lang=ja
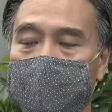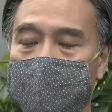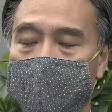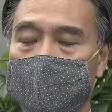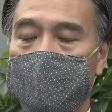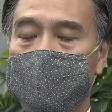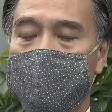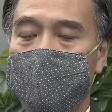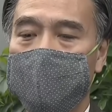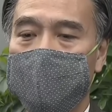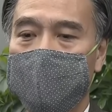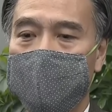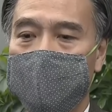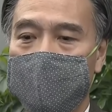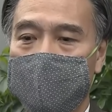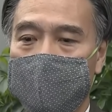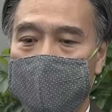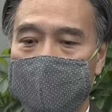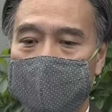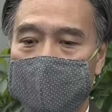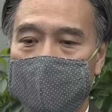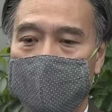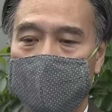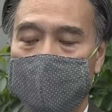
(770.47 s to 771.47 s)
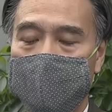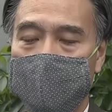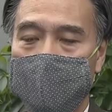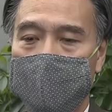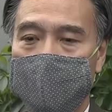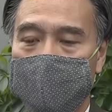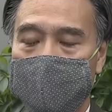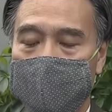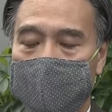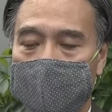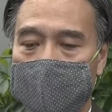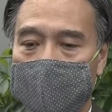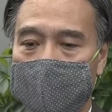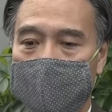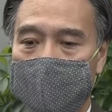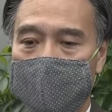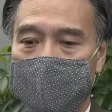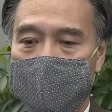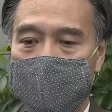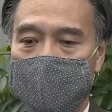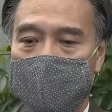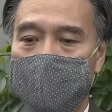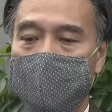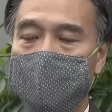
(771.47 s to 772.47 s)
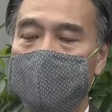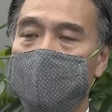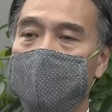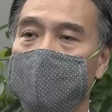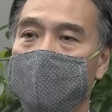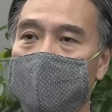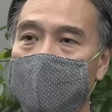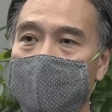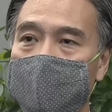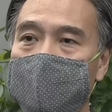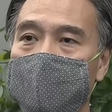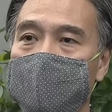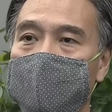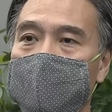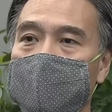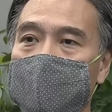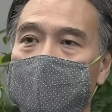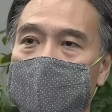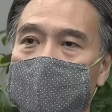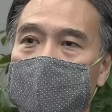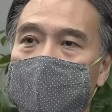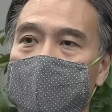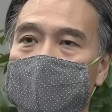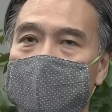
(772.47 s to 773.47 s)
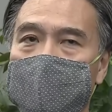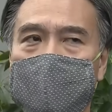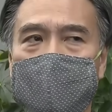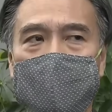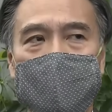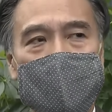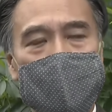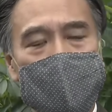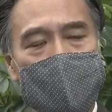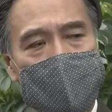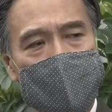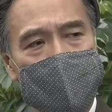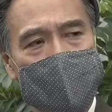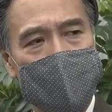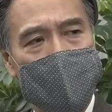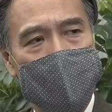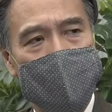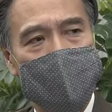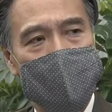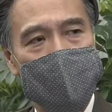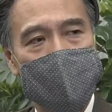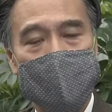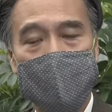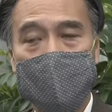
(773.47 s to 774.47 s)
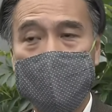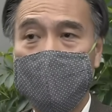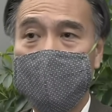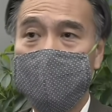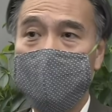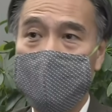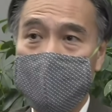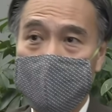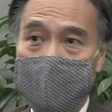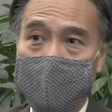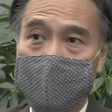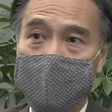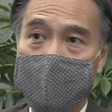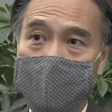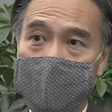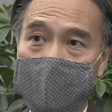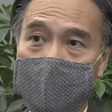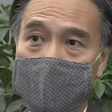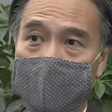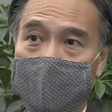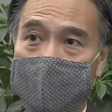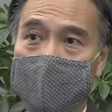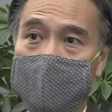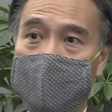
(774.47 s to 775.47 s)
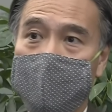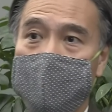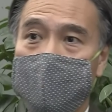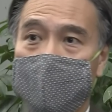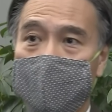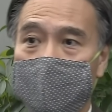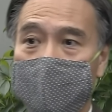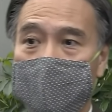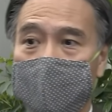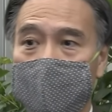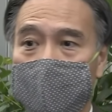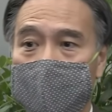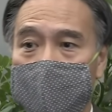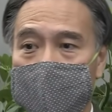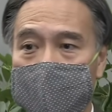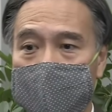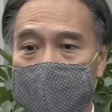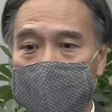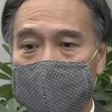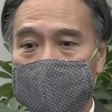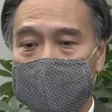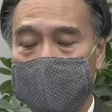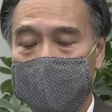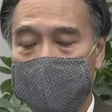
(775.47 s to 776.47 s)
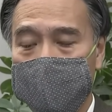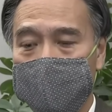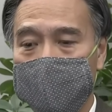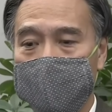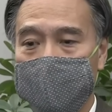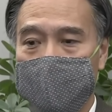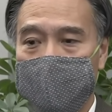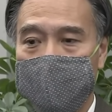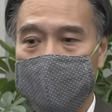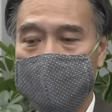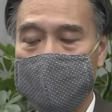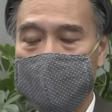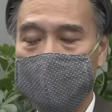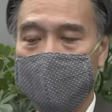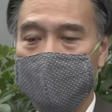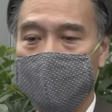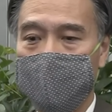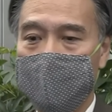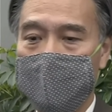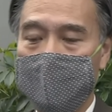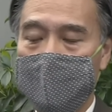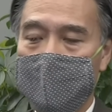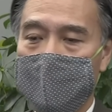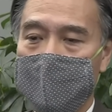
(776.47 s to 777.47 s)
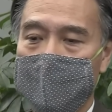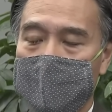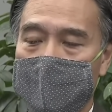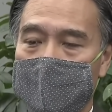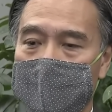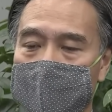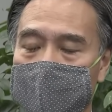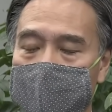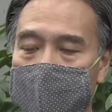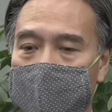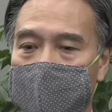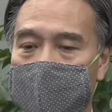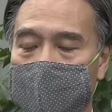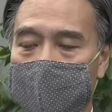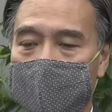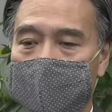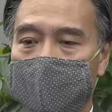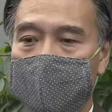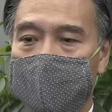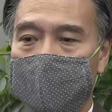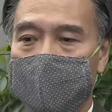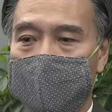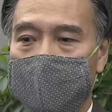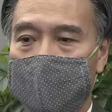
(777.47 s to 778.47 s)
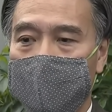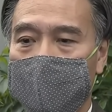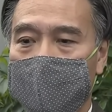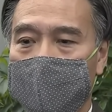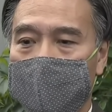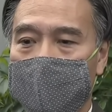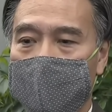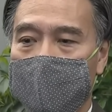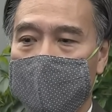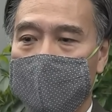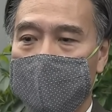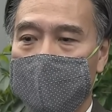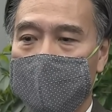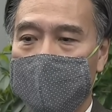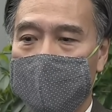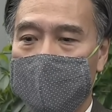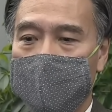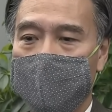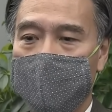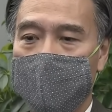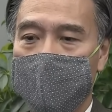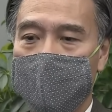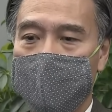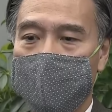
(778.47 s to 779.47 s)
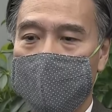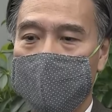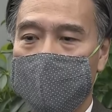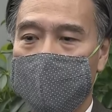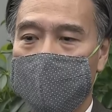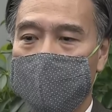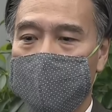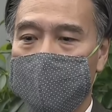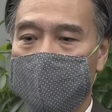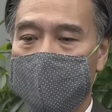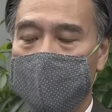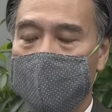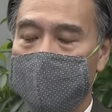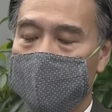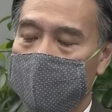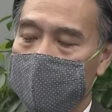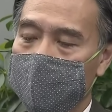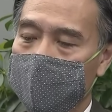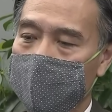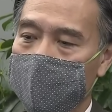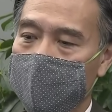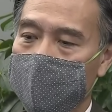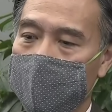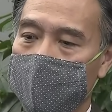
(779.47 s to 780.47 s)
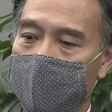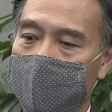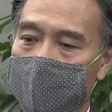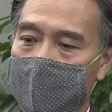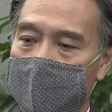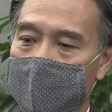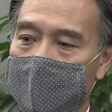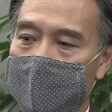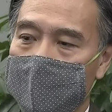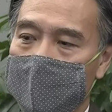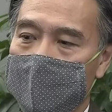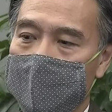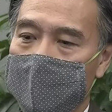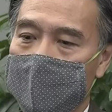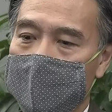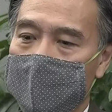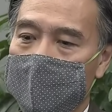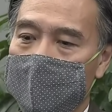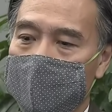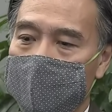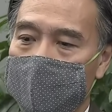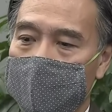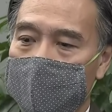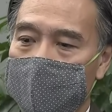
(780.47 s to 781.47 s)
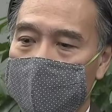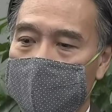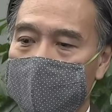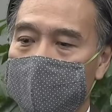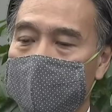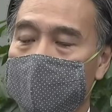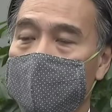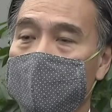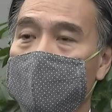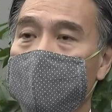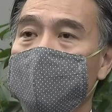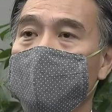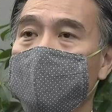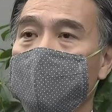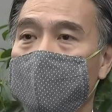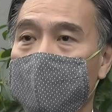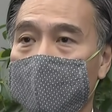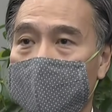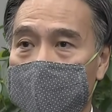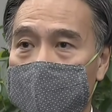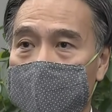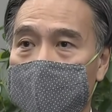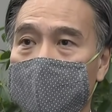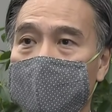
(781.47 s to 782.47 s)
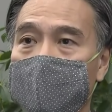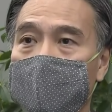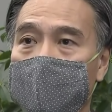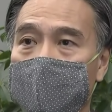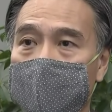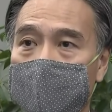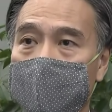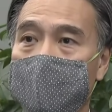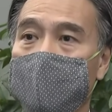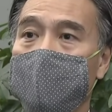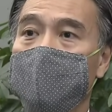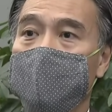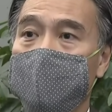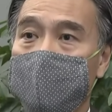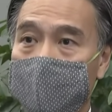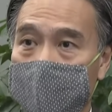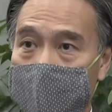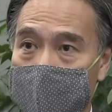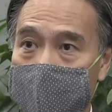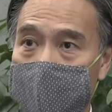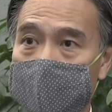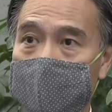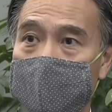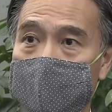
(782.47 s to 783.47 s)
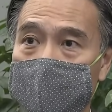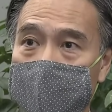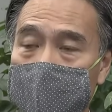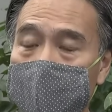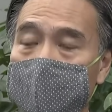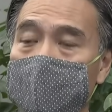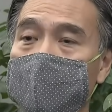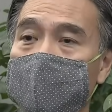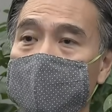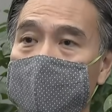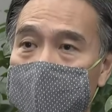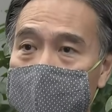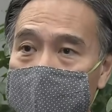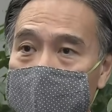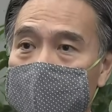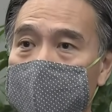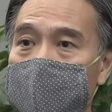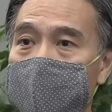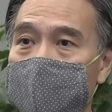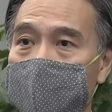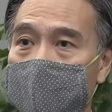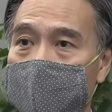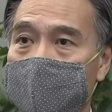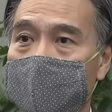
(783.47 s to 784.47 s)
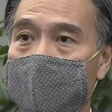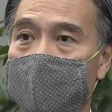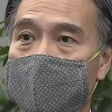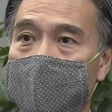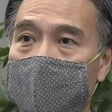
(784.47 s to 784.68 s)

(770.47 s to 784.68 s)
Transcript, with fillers: あの例えば、えーと、事業者がいろんなあの、えーと、新型コロナウイルスとの、まあ、対応で、えーまあ、例えば、まあ、店店舗の在り方を変えるとかですね、まあ、いろんな工夫の仕方